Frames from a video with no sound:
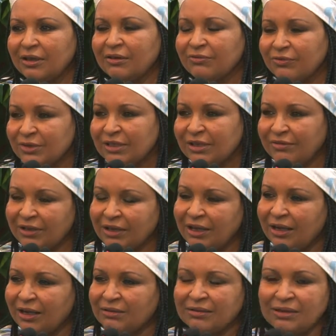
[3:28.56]
Vous savez
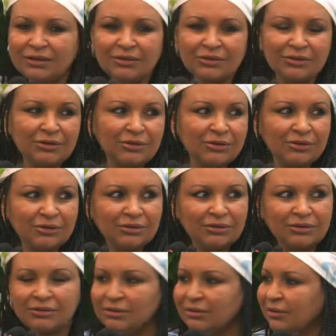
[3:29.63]
quelle a été, le,
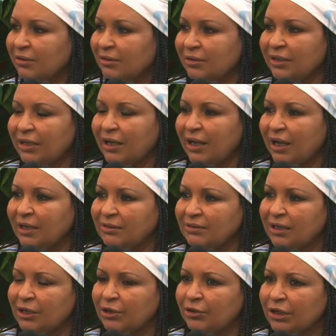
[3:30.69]
a été
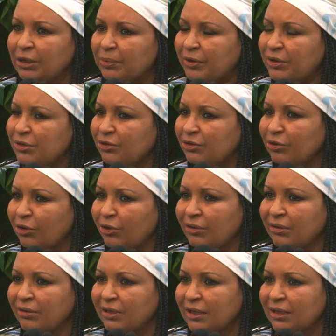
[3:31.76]
réponse. leur réponse de non
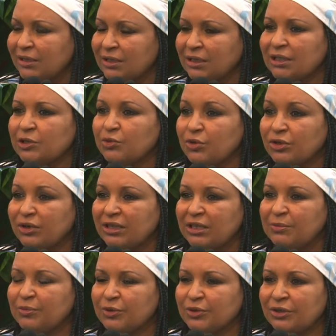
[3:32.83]
C'était
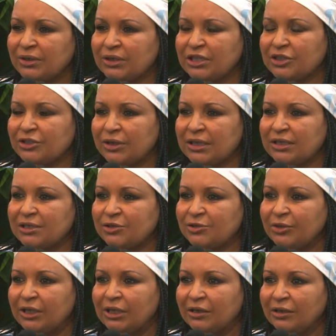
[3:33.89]
70% des gens
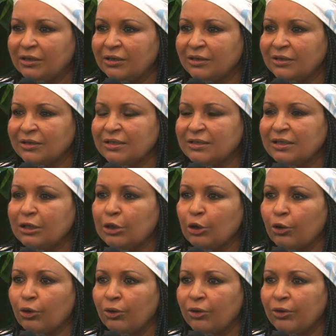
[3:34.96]
questionnés disaient
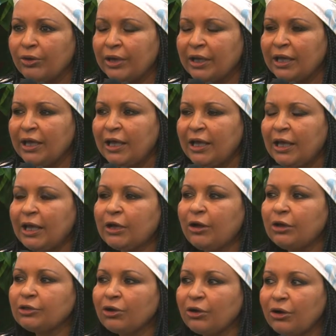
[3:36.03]
non. Et
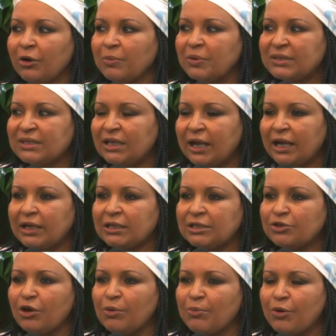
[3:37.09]
quand on leur posait la
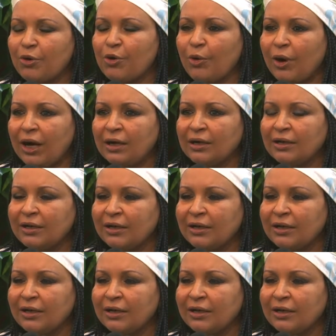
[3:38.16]
question pourquoi,